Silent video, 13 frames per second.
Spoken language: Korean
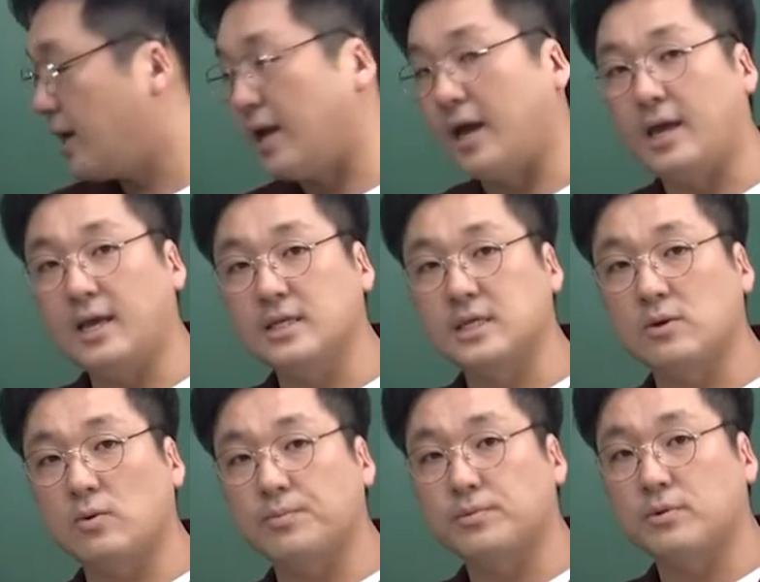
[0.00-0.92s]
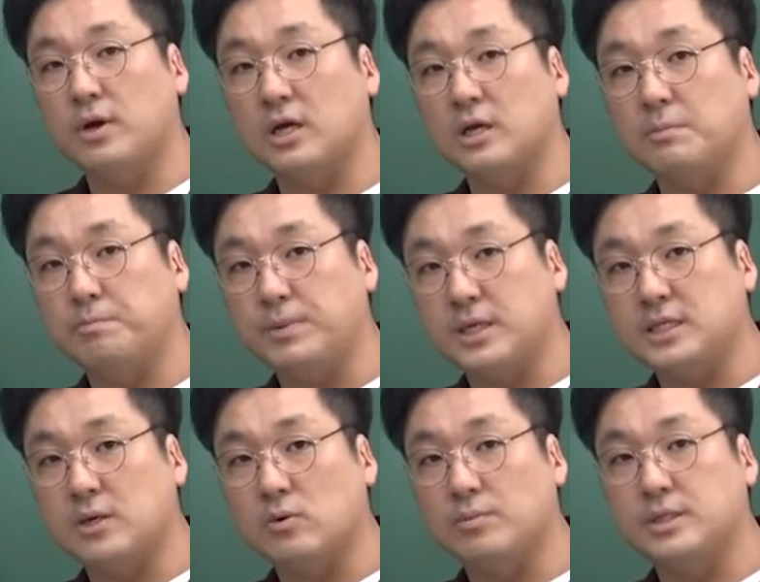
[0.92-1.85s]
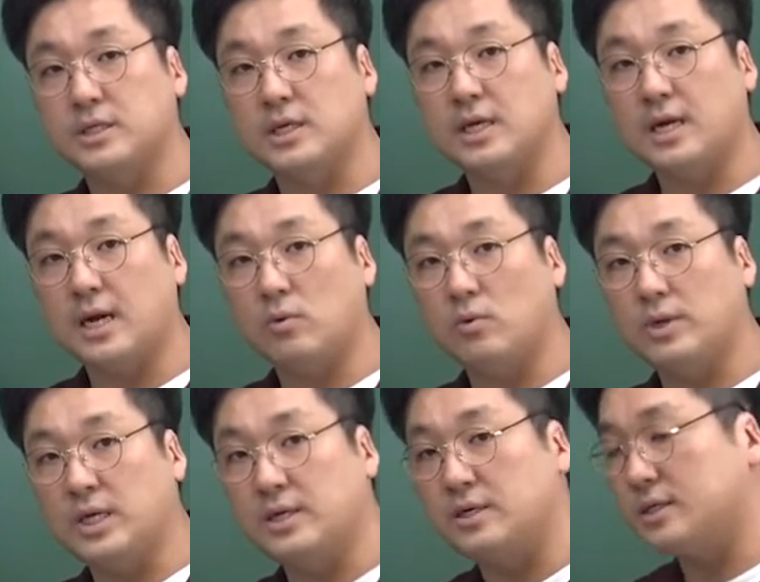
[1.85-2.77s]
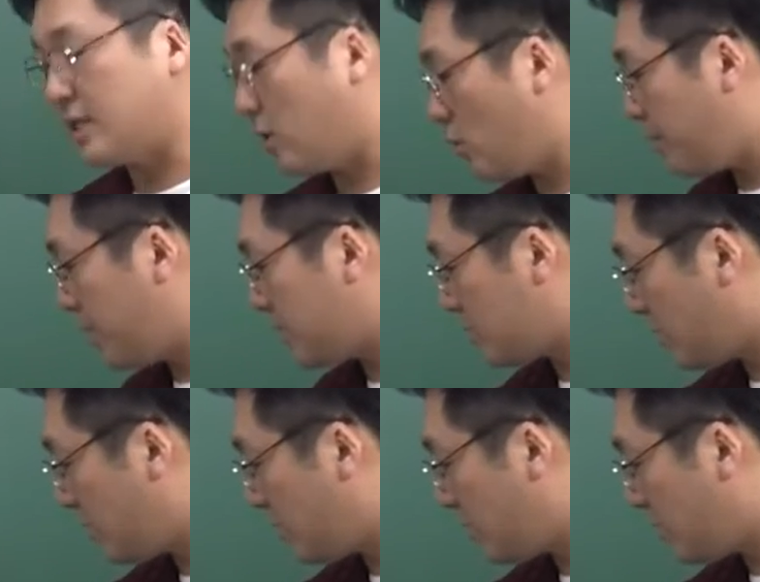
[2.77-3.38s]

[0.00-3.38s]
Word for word: A제곱 더하기 B제곱이지 1하고 2를 제곱해서